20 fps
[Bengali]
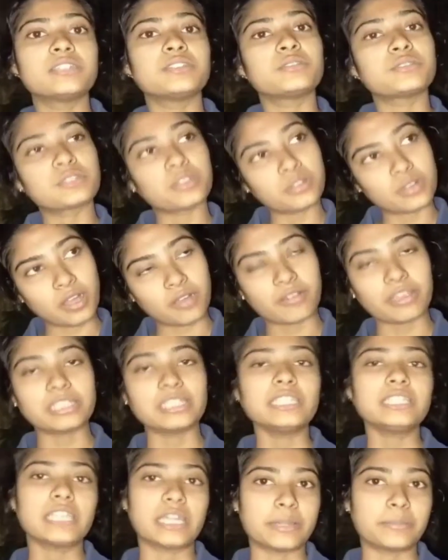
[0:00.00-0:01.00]
দ্বারস্থ
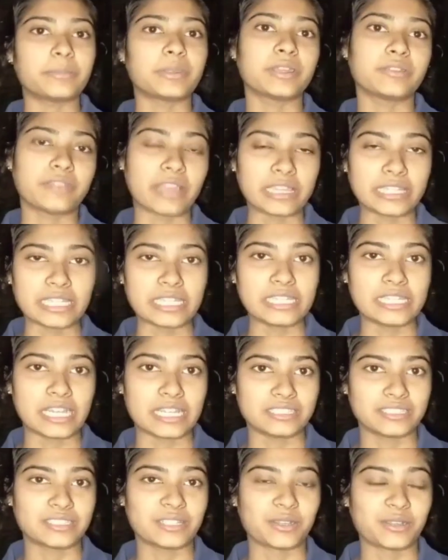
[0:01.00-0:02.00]
হওয়াতে তারপরে ফাইনালি
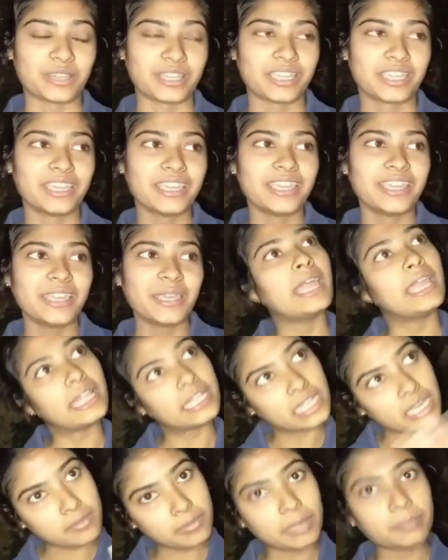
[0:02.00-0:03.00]
কাজটা হয় হ্যাঁ
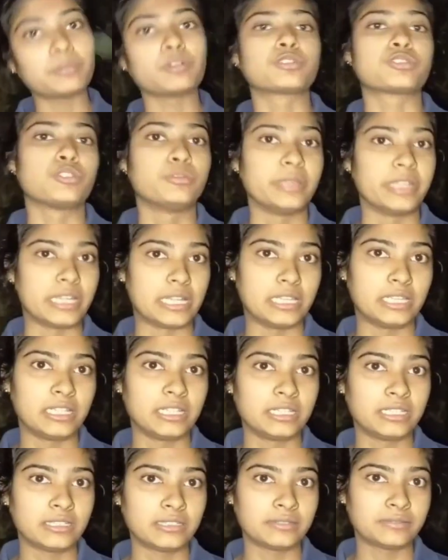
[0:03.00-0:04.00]
এটা আমার পোষ্য বেড়াল
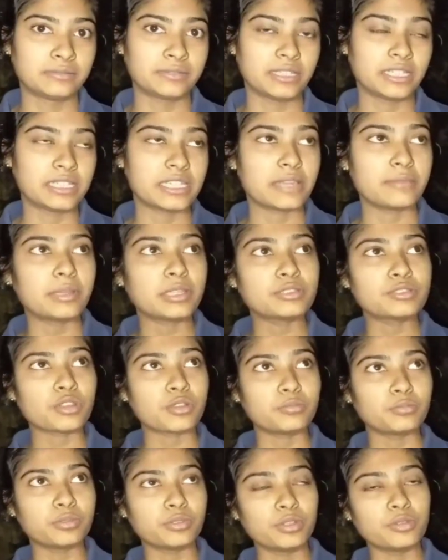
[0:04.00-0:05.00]
আমার
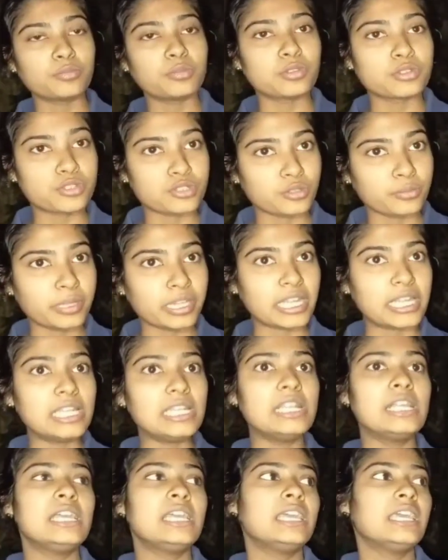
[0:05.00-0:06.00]
সম্পূর্ণ পোষ্য বেড়াল
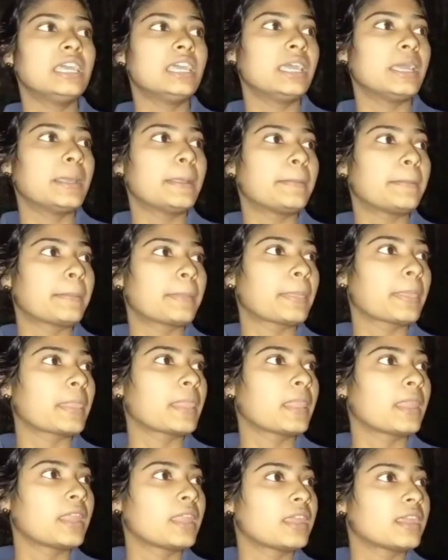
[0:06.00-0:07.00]
বেলতলা
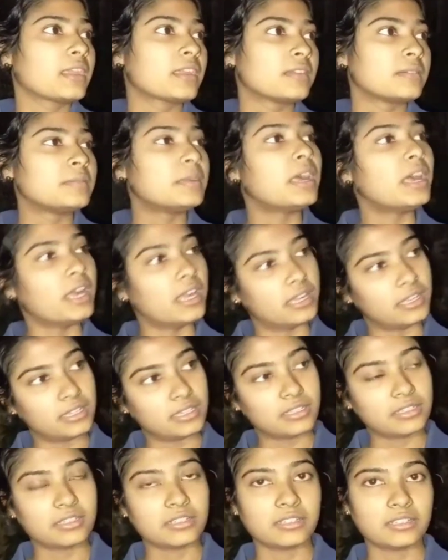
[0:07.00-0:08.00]
চৌমাথা এলাকার
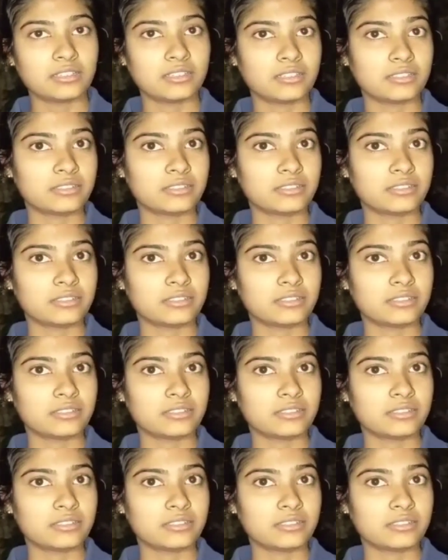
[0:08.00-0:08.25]
বাসিন্দা